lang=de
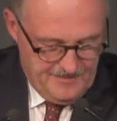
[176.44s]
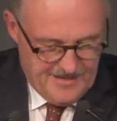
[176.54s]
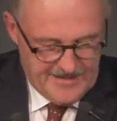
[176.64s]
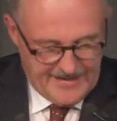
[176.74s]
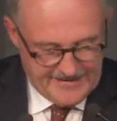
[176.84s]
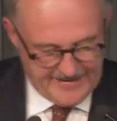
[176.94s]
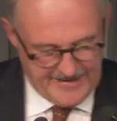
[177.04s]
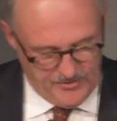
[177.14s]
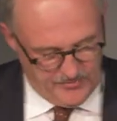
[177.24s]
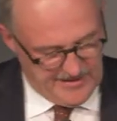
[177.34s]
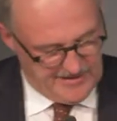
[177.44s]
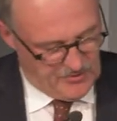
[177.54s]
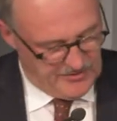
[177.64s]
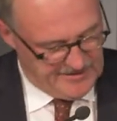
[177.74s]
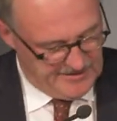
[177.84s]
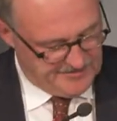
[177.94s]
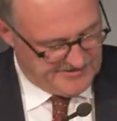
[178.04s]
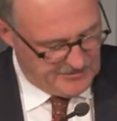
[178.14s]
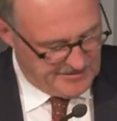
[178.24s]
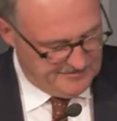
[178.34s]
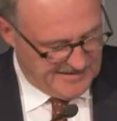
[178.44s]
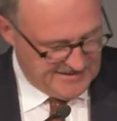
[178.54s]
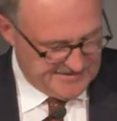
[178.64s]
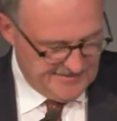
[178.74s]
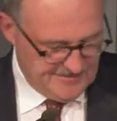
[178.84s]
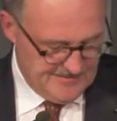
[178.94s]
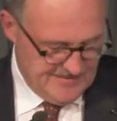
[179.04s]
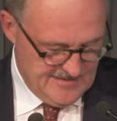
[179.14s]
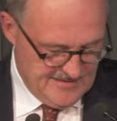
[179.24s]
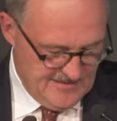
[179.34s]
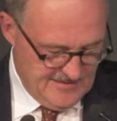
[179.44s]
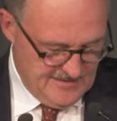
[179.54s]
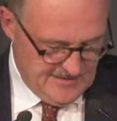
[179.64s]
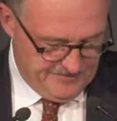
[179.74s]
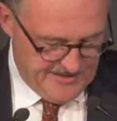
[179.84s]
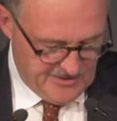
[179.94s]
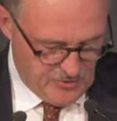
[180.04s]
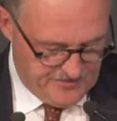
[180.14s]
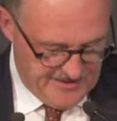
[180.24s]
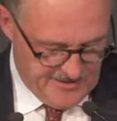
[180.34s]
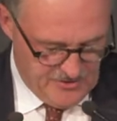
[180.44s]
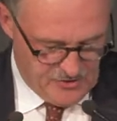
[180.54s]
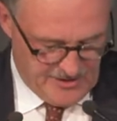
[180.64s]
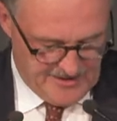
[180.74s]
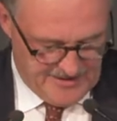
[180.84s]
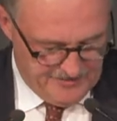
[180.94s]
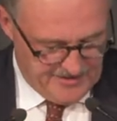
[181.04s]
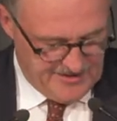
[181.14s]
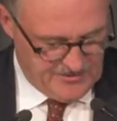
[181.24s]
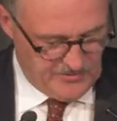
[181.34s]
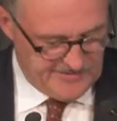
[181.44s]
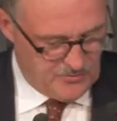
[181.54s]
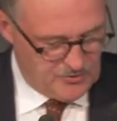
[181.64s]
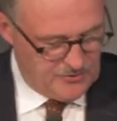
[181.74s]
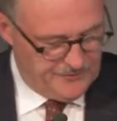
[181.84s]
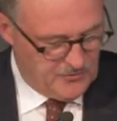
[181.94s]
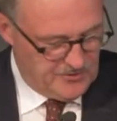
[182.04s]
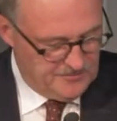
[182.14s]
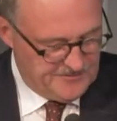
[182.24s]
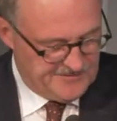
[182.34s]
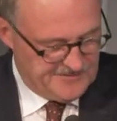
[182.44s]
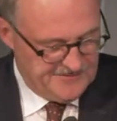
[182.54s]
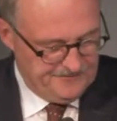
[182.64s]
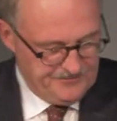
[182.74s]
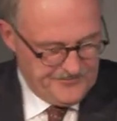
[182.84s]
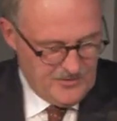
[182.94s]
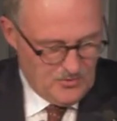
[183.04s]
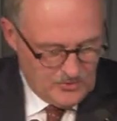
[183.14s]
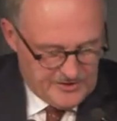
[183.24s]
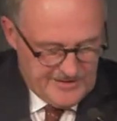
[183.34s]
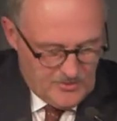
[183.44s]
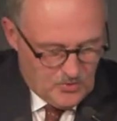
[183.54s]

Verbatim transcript: Meine Anerkennung gilt heute in besonderem Maße der Peer-to-Peer-Strategieberatung des Hochschulforums und den